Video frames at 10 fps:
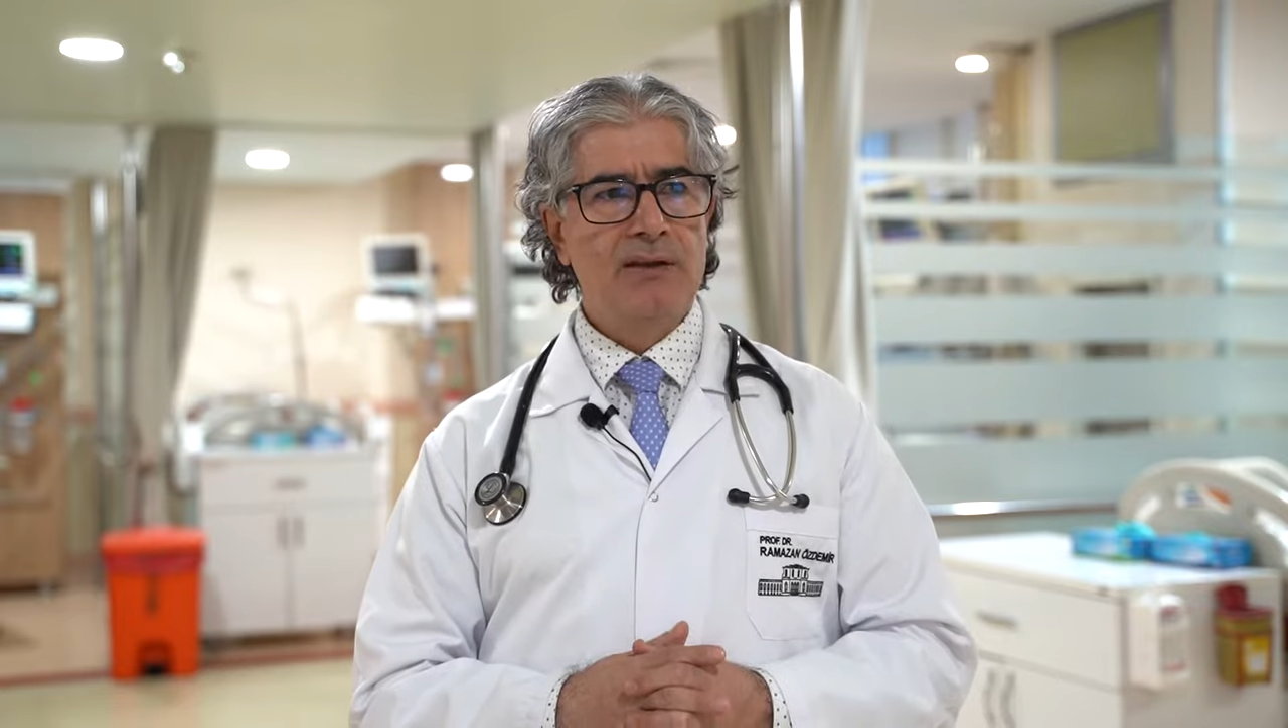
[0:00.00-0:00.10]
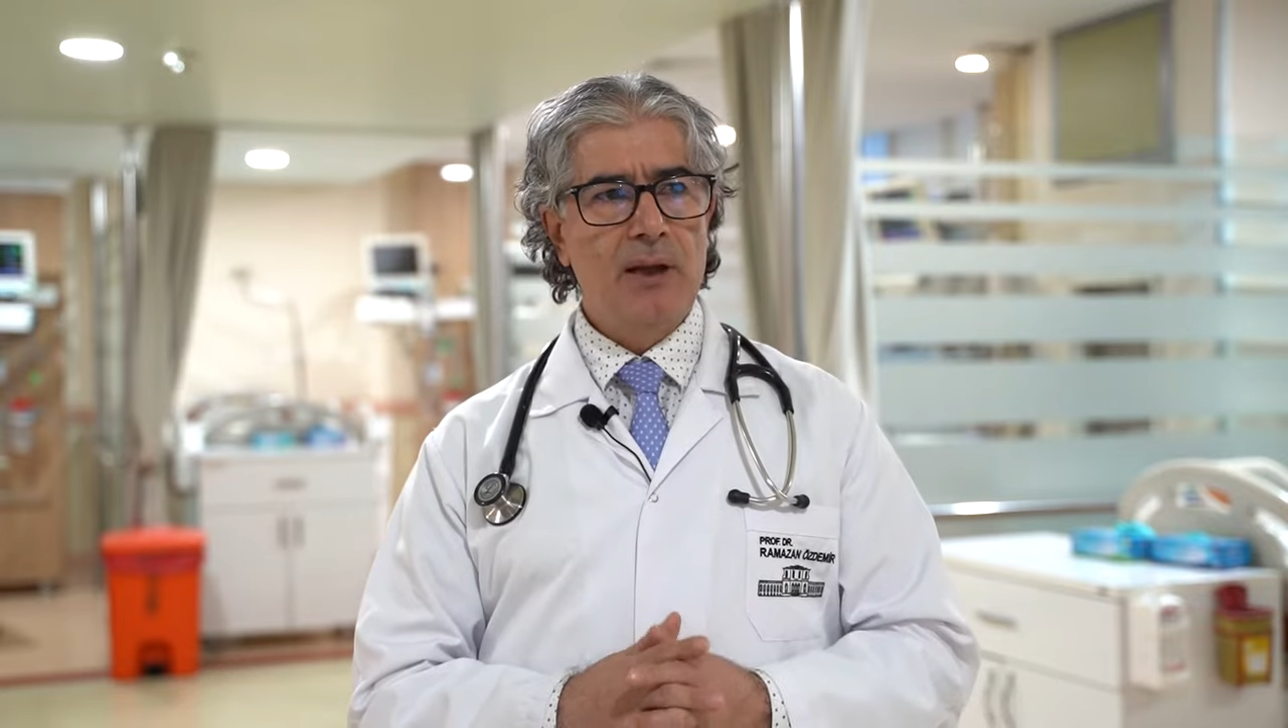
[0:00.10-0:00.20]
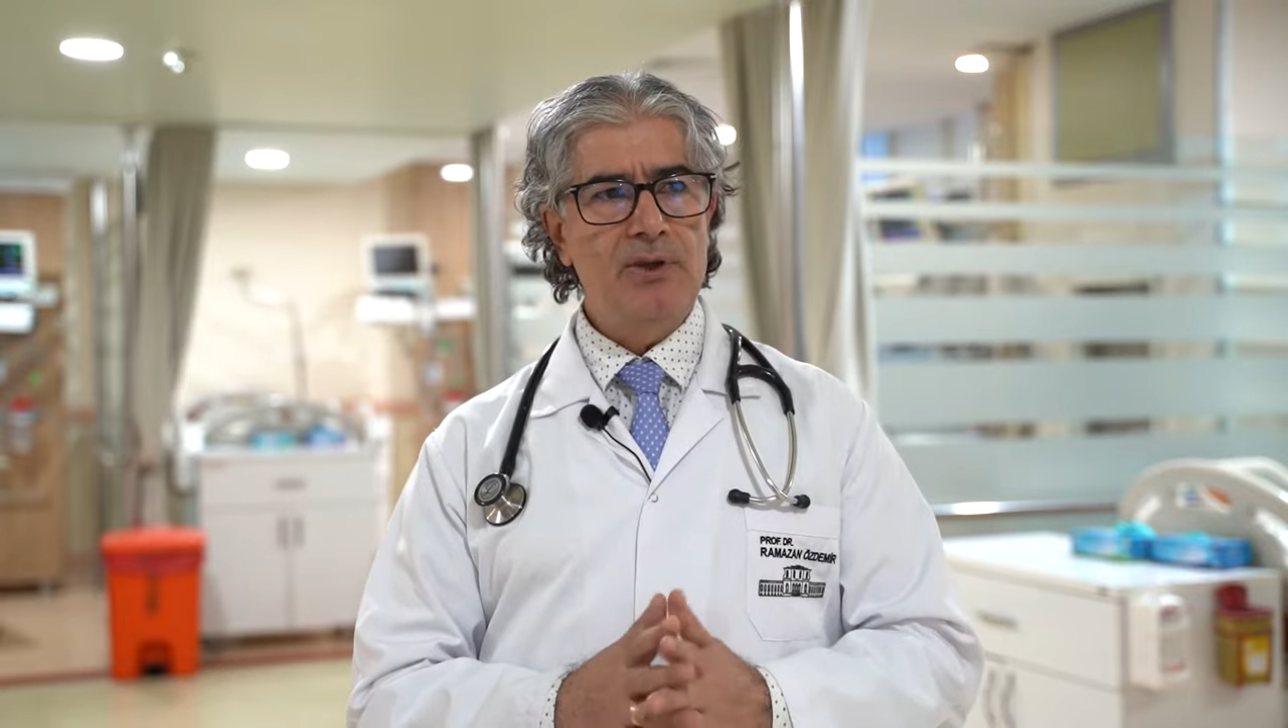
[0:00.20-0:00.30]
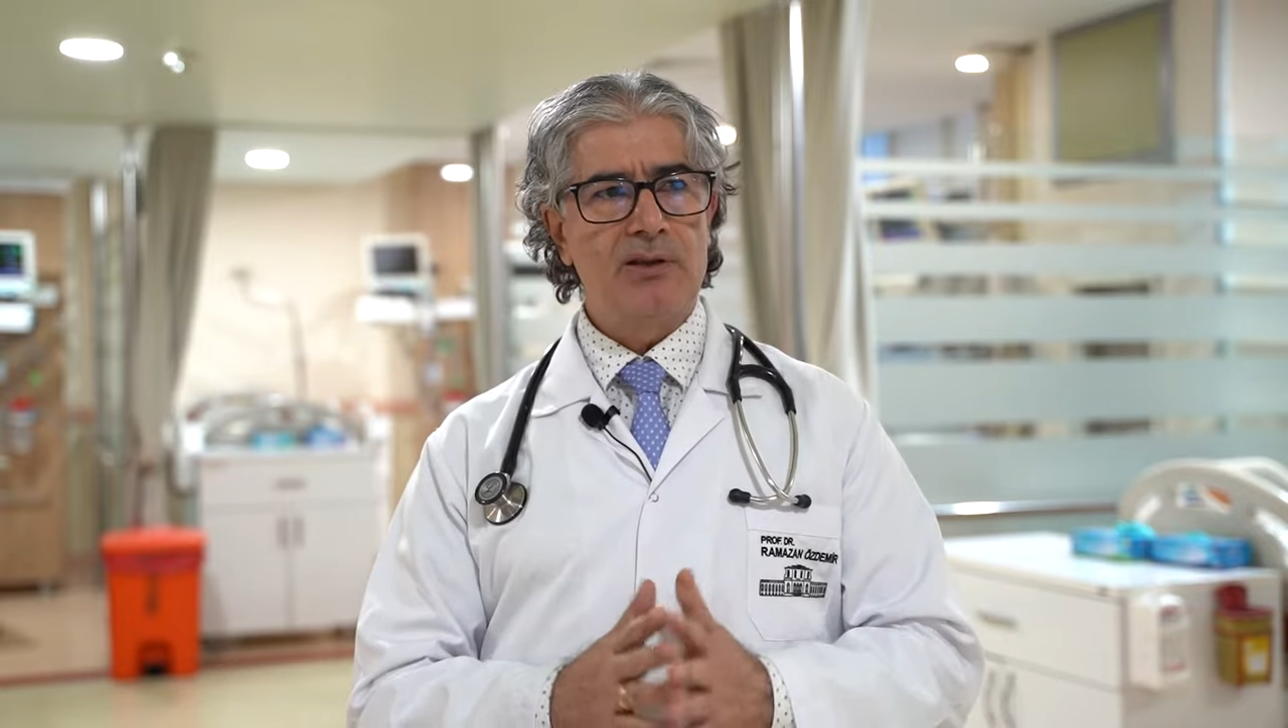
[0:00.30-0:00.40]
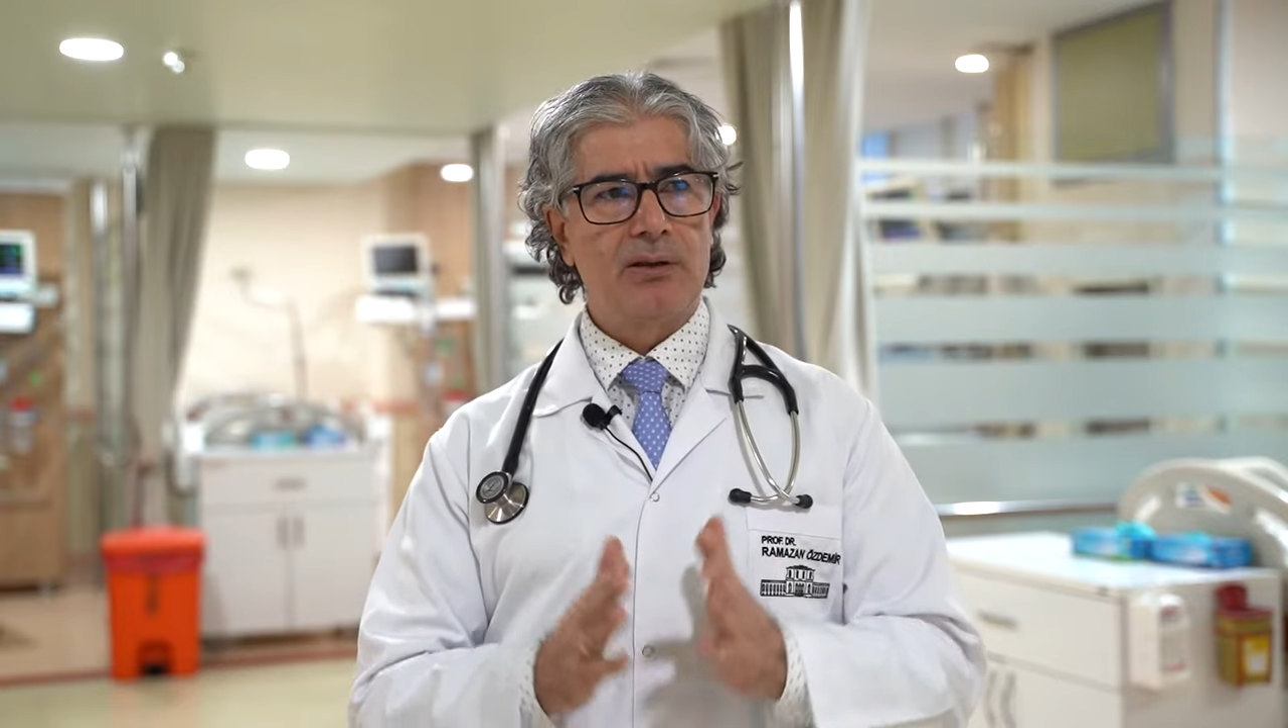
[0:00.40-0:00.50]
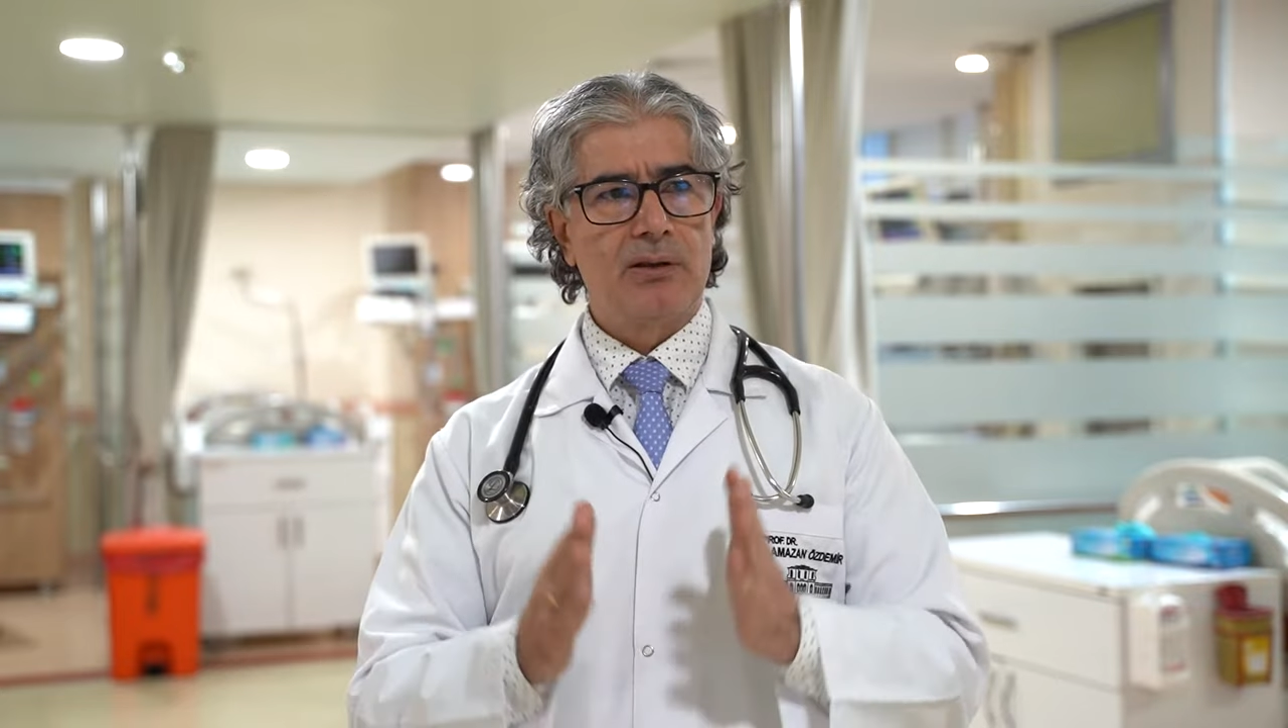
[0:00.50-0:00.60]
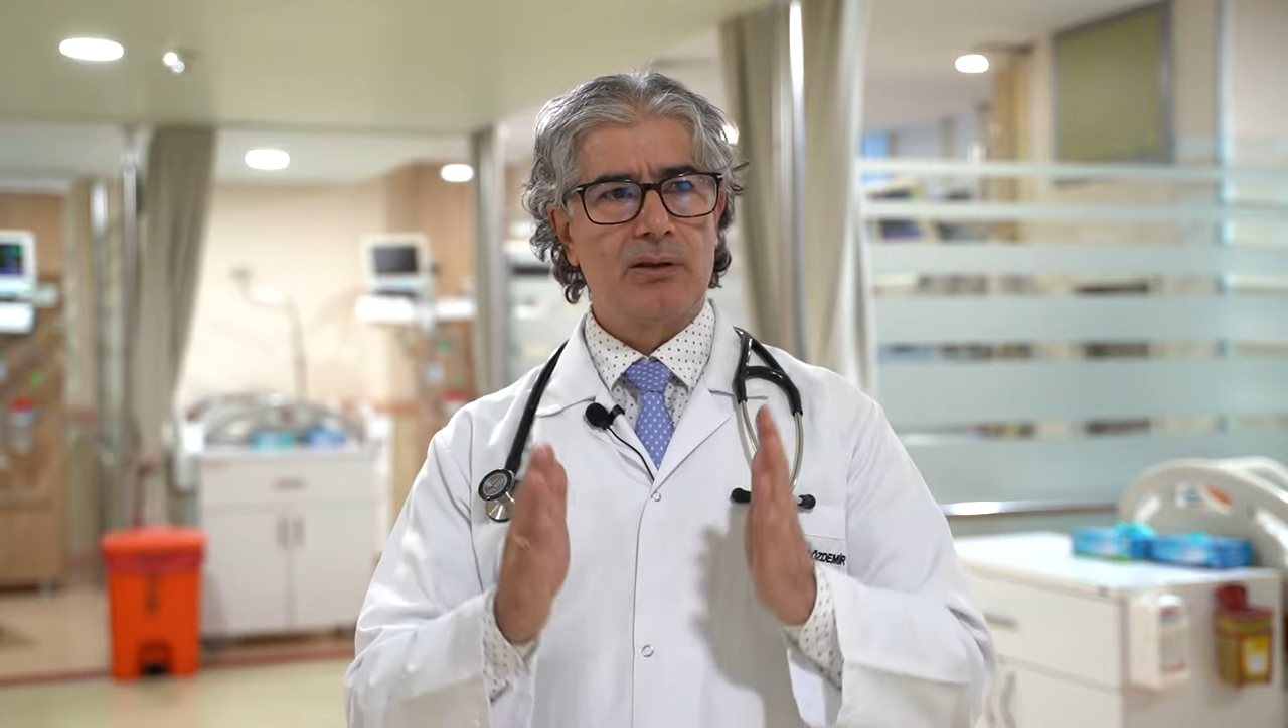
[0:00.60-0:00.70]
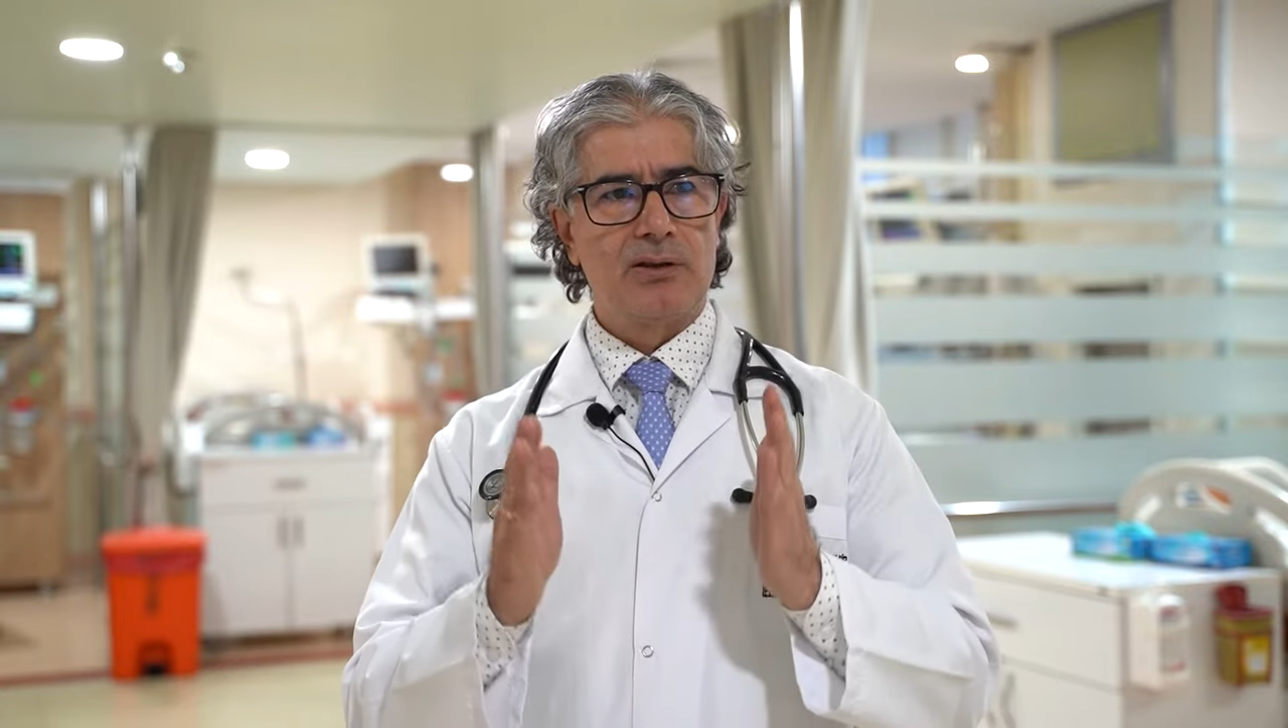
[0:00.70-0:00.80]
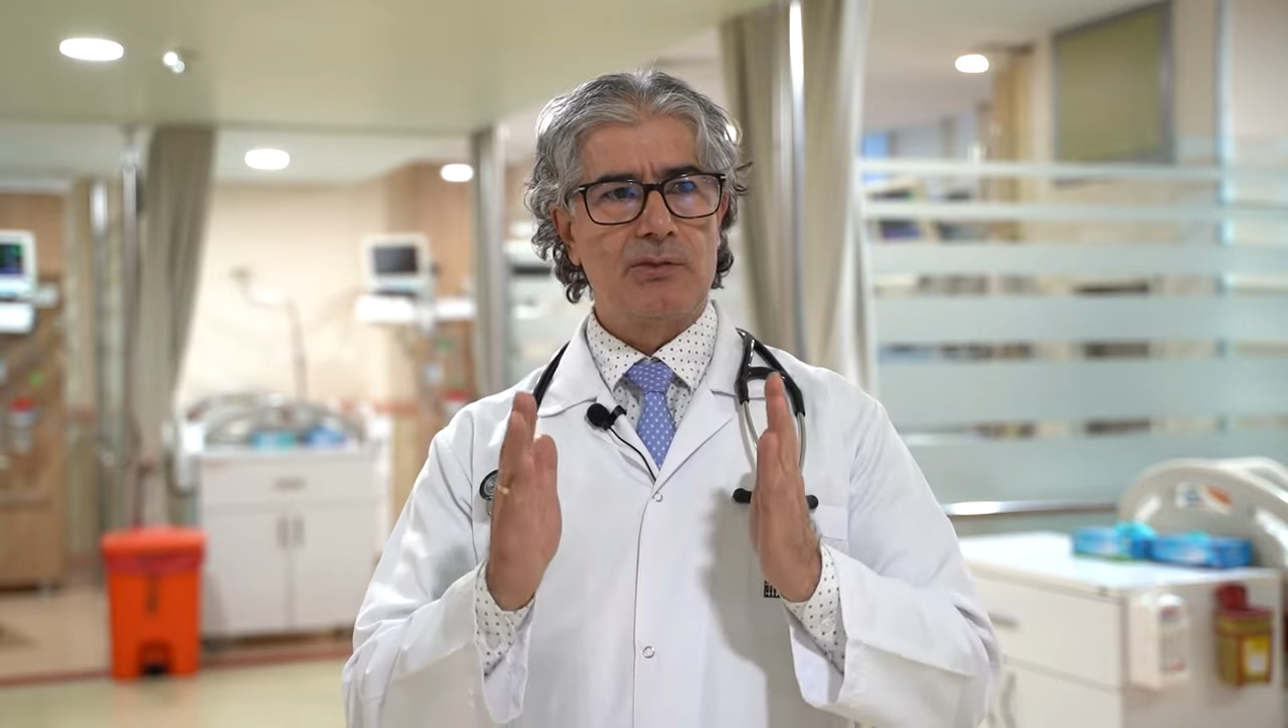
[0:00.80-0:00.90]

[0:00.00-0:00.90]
Tabii e,